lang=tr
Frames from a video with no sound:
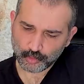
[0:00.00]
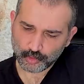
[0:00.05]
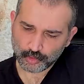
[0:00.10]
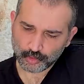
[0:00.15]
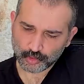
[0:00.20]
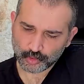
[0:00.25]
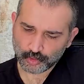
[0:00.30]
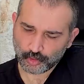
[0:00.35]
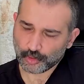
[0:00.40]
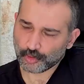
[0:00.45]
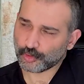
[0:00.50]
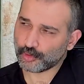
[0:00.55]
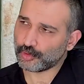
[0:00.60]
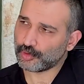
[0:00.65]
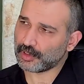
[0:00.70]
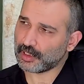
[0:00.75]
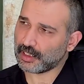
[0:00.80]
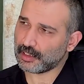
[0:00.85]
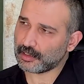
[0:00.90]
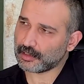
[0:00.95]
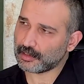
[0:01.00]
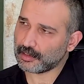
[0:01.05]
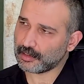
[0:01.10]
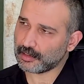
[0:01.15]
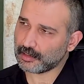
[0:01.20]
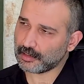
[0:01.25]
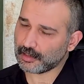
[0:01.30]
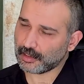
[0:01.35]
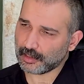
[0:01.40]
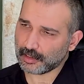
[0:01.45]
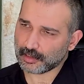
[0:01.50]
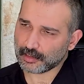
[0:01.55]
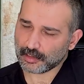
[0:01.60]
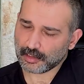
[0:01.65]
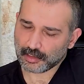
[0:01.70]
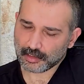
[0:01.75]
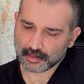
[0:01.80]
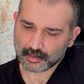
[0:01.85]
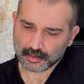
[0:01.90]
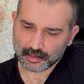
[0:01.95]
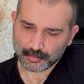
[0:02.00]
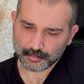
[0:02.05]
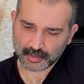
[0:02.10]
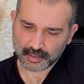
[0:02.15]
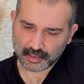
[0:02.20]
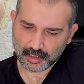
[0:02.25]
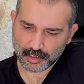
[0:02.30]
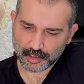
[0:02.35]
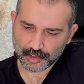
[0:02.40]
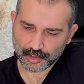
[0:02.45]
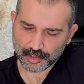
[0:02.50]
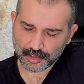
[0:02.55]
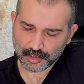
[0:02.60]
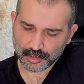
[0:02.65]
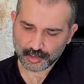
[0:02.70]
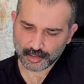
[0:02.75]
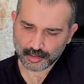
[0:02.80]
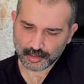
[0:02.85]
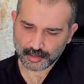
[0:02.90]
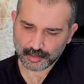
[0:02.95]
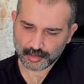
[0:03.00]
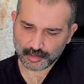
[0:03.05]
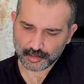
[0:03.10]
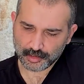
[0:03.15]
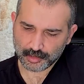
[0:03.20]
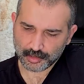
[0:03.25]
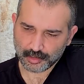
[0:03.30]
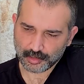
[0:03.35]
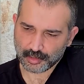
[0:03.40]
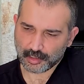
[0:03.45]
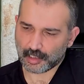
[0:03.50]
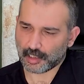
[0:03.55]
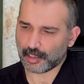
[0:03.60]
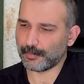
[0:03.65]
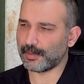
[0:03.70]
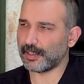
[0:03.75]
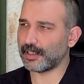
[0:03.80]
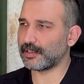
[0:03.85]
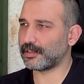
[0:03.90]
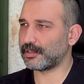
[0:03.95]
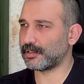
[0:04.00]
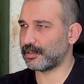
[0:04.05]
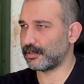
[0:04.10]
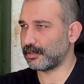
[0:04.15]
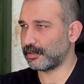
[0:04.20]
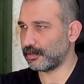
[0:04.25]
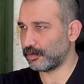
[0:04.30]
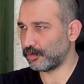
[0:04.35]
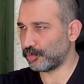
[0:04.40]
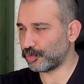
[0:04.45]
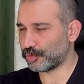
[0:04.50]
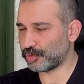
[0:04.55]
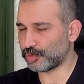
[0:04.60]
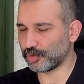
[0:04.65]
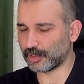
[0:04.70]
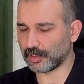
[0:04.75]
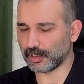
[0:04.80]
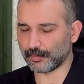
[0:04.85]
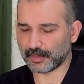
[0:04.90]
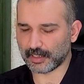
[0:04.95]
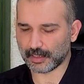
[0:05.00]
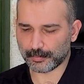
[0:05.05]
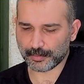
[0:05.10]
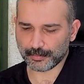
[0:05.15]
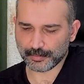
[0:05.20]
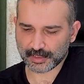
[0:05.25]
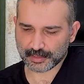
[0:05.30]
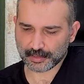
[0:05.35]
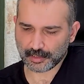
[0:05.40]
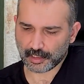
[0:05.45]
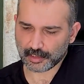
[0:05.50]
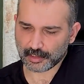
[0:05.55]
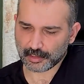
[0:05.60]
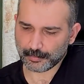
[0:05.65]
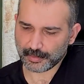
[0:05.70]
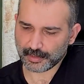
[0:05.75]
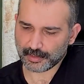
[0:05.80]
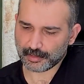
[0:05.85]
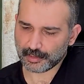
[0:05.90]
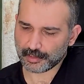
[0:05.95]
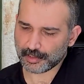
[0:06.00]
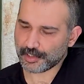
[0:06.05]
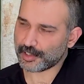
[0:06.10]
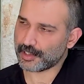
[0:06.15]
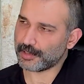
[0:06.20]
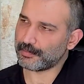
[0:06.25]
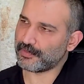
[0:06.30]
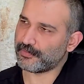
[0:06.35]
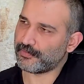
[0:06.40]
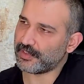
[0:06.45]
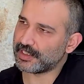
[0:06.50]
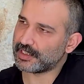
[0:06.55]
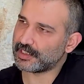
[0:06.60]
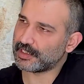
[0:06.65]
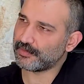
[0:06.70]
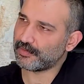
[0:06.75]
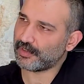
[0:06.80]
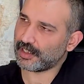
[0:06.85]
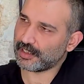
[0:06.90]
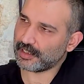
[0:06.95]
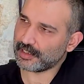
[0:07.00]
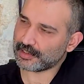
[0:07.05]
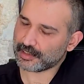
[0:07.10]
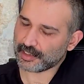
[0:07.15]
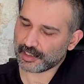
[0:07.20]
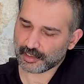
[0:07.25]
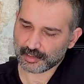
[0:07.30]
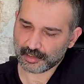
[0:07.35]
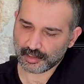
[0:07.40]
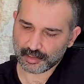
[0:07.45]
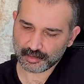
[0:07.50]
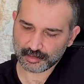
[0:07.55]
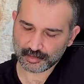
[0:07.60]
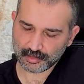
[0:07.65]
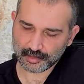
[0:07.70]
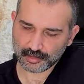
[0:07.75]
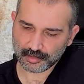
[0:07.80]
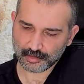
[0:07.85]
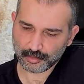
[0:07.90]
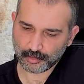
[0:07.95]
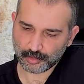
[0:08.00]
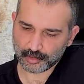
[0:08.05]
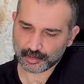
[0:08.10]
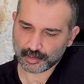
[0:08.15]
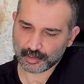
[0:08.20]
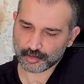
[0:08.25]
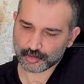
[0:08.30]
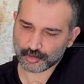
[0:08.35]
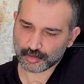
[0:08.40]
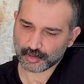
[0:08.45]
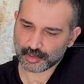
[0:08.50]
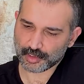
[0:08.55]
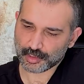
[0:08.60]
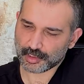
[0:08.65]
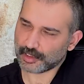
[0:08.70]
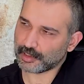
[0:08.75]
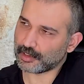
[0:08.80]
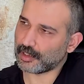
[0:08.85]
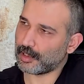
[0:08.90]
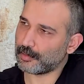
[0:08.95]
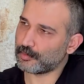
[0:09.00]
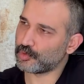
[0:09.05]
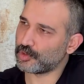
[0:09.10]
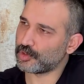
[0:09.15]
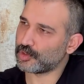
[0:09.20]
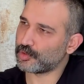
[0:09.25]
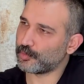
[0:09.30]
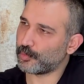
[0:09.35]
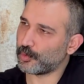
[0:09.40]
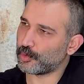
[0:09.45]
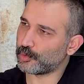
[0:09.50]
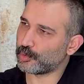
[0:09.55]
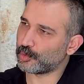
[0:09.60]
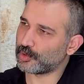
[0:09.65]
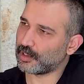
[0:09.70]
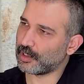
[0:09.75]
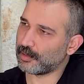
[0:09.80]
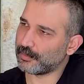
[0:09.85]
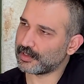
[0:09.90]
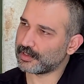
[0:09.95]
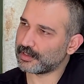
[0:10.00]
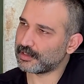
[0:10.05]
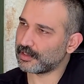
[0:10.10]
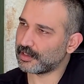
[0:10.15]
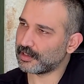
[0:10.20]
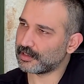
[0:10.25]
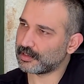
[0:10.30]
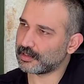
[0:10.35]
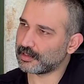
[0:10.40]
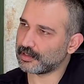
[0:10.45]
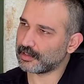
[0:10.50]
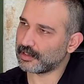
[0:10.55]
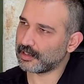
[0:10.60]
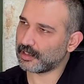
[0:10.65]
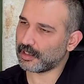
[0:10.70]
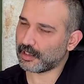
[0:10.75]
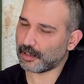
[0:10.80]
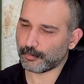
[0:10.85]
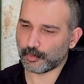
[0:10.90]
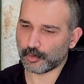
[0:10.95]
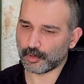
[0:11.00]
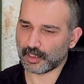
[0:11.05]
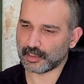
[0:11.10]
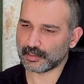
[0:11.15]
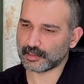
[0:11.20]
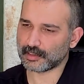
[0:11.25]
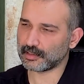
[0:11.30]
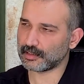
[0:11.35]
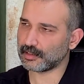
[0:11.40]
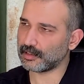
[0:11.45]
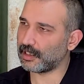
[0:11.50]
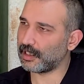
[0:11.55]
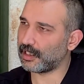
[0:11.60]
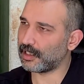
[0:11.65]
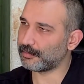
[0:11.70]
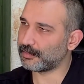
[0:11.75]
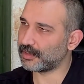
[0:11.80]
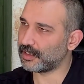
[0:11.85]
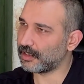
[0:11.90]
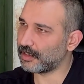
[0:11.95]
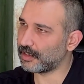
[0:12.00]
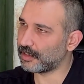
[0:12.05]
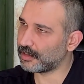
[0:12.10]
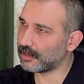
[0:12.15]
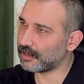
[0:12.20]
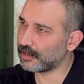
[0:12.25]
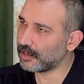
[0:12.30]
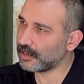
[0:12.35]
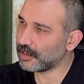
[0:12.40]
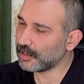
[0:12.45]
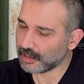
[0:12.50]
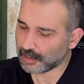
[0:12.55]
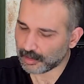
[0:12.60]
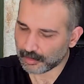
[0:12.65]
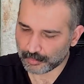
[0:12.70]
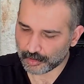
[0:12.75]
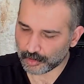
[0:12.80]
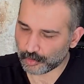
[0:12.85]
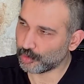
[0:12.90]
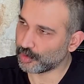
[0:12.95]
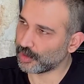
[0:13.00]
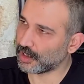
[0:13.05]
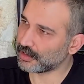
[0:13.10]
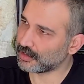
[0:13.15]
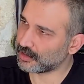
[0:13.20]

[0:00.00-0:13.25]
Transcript: bu son günlerde ardı ardına birkaç e, haber düştü tabii hepimiz takip ettik. İşte bir festival yasaklandı. Ondan sonra işte Trabzonspor kutlaması sırasında Apolas Lermi ile bir Yunan